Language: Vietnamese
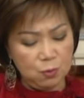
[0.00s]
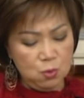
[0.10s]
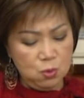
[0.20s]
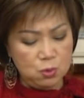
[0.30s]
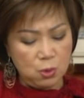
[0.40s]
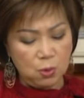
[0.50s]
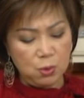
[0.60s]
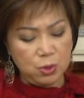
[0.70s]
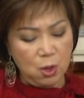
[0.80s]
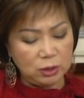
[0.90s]
uh, trời
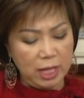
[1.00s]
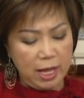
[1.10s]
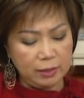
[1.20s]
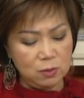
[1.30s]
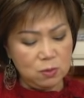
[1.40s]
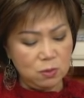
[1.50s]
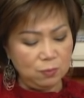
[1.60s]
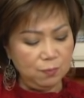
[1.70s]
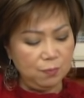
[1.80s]
ơi giòn tan luôn